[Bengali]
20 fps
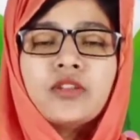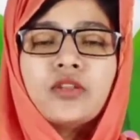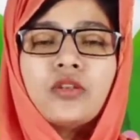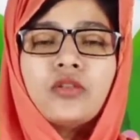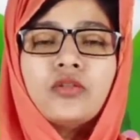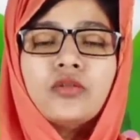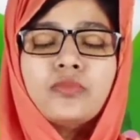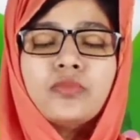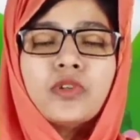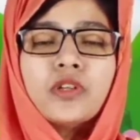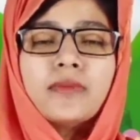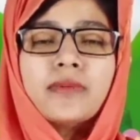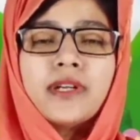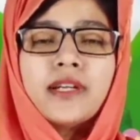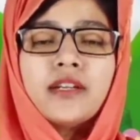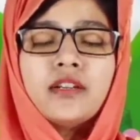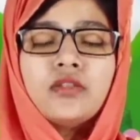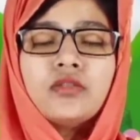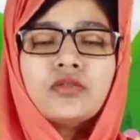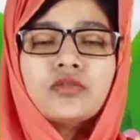তখন
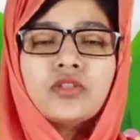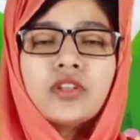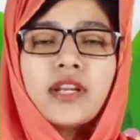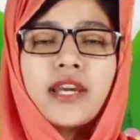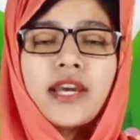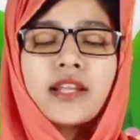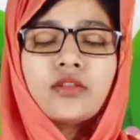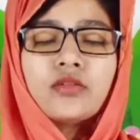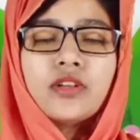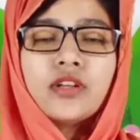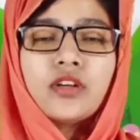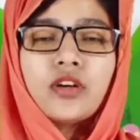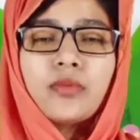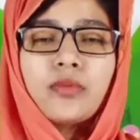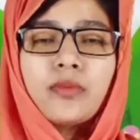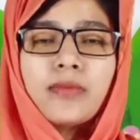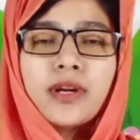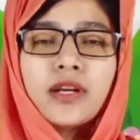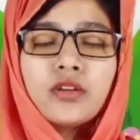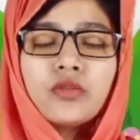পরিবারের লোকজন এতটাই
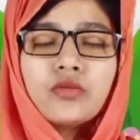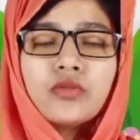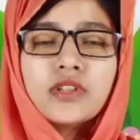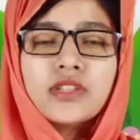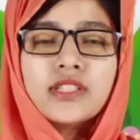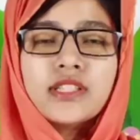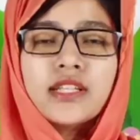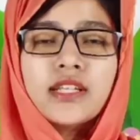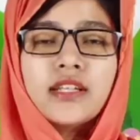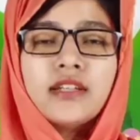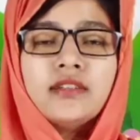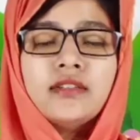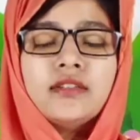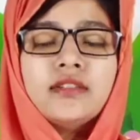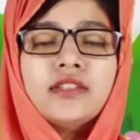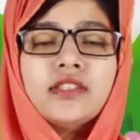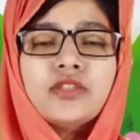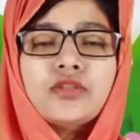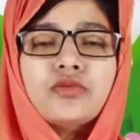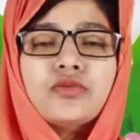অপমান করেছে
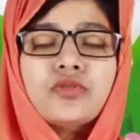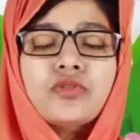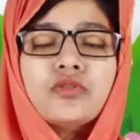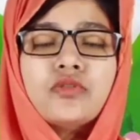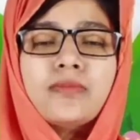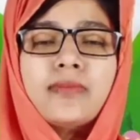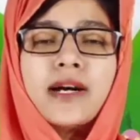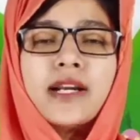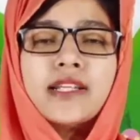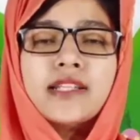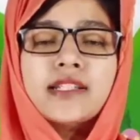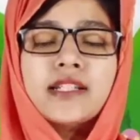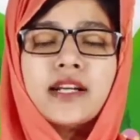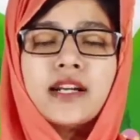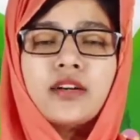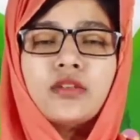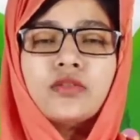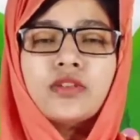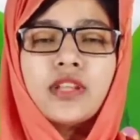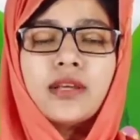যে সৌজন্য বাড়ি
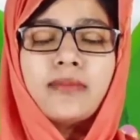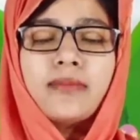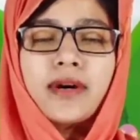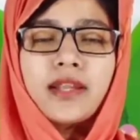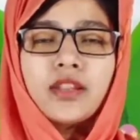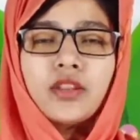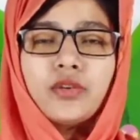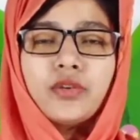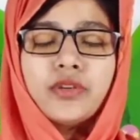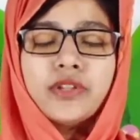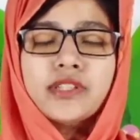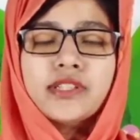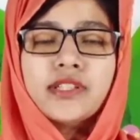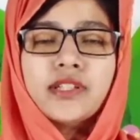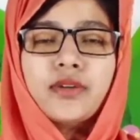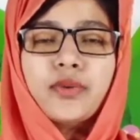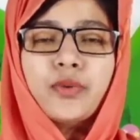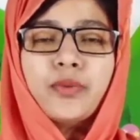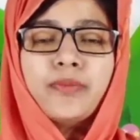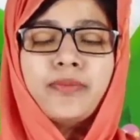ছাড়া হতে বাধ্য
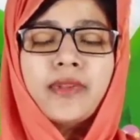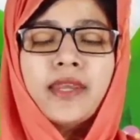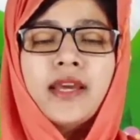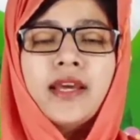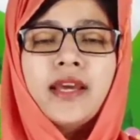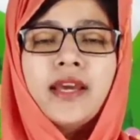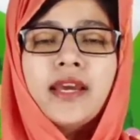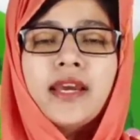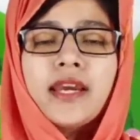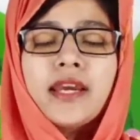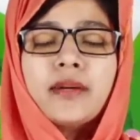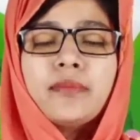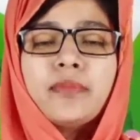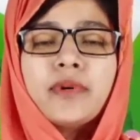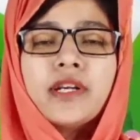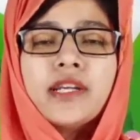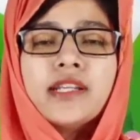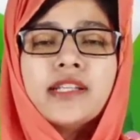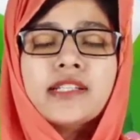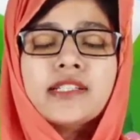হয়েছিল
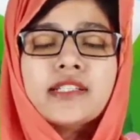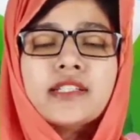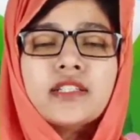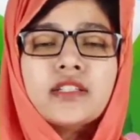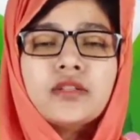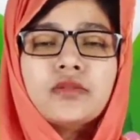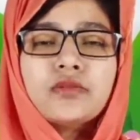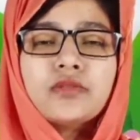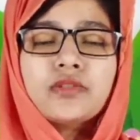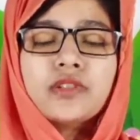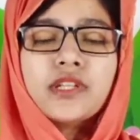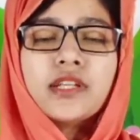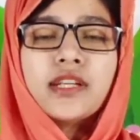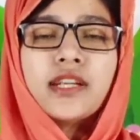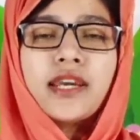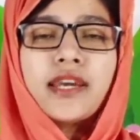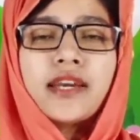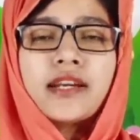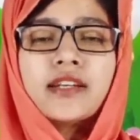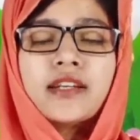এরপর ইনস্টিটিউশনের
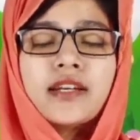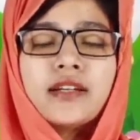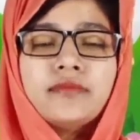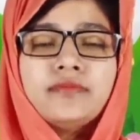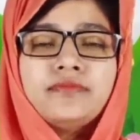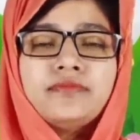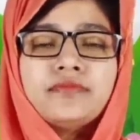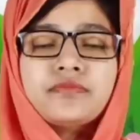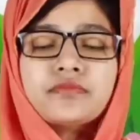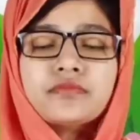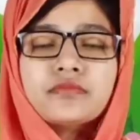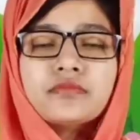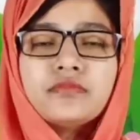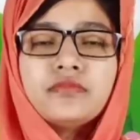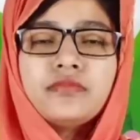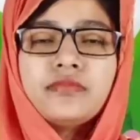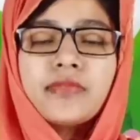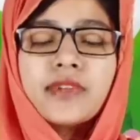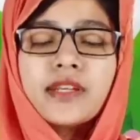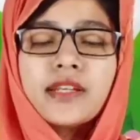একটা
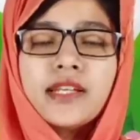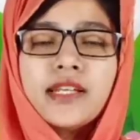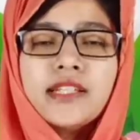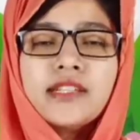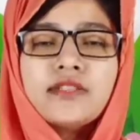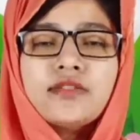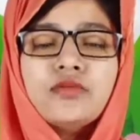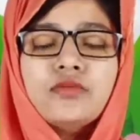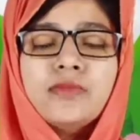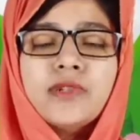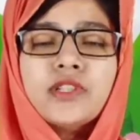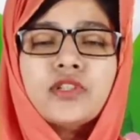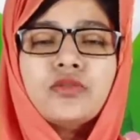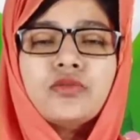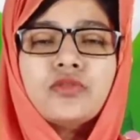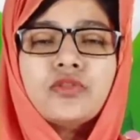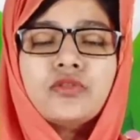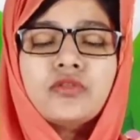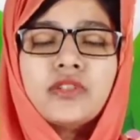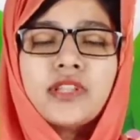গেস্ট রুমে
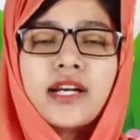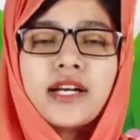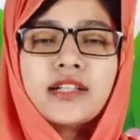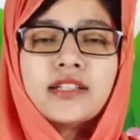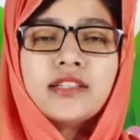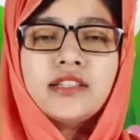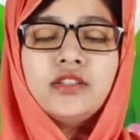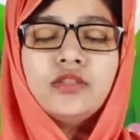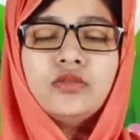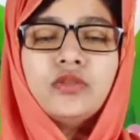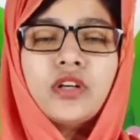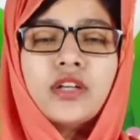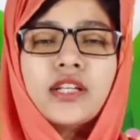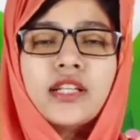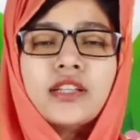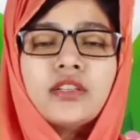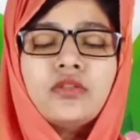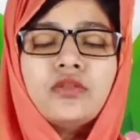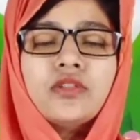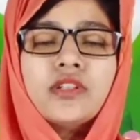সৌজন্য থাকছিল
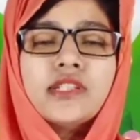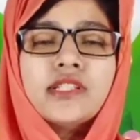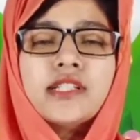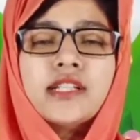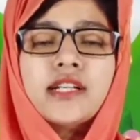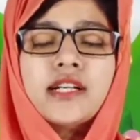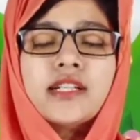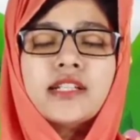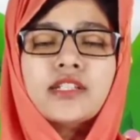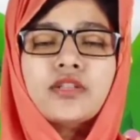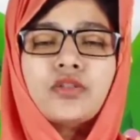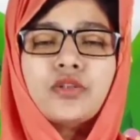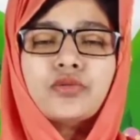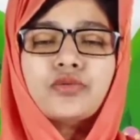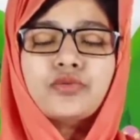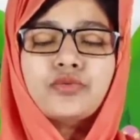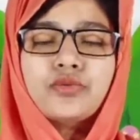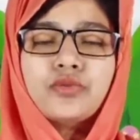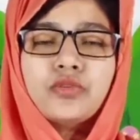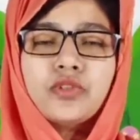হঠাৎ করেই সেখানে সে
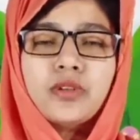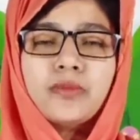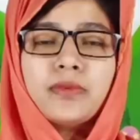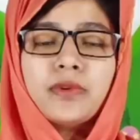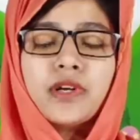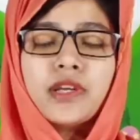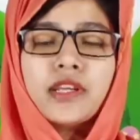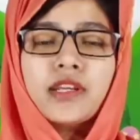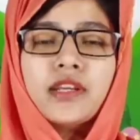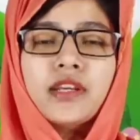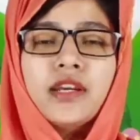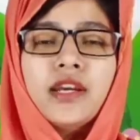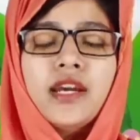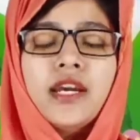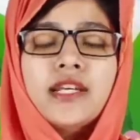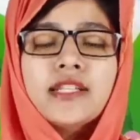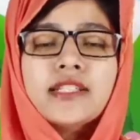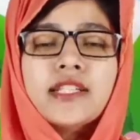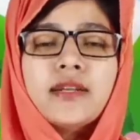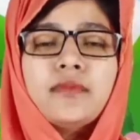অসুস্থ হয়ে পড়ে
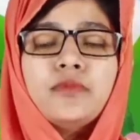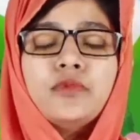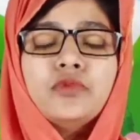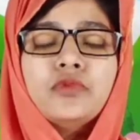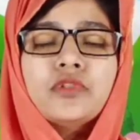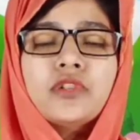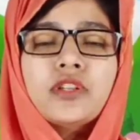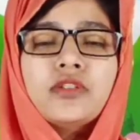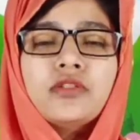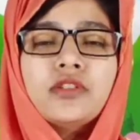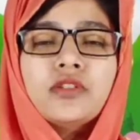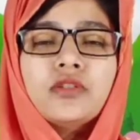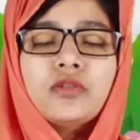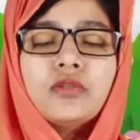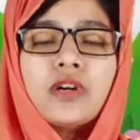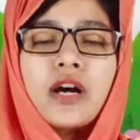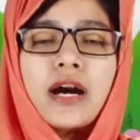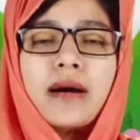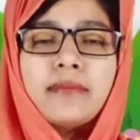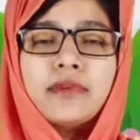সেই মুহূর্তেও
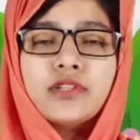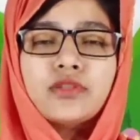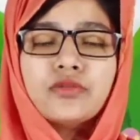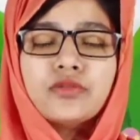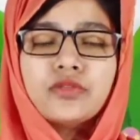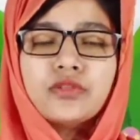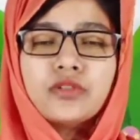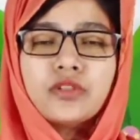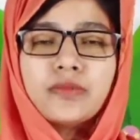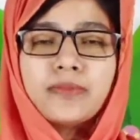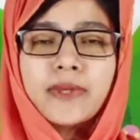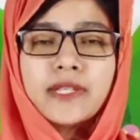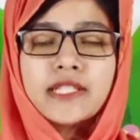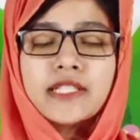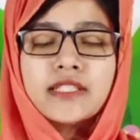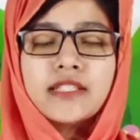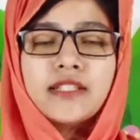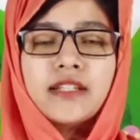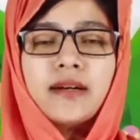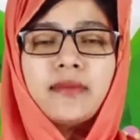কিন্তু আমি সৌজন্যর
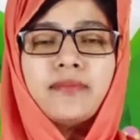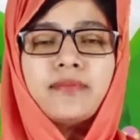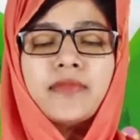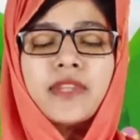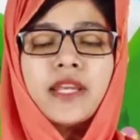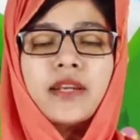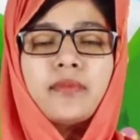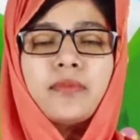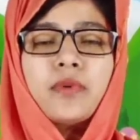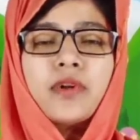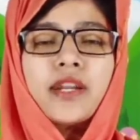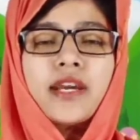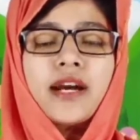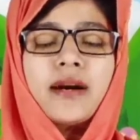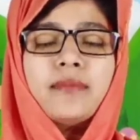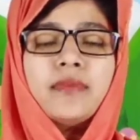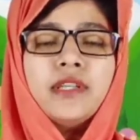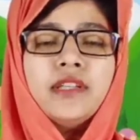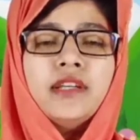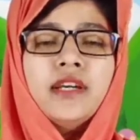পাশে ছিলাম এরপরে
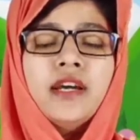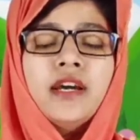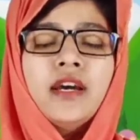আমি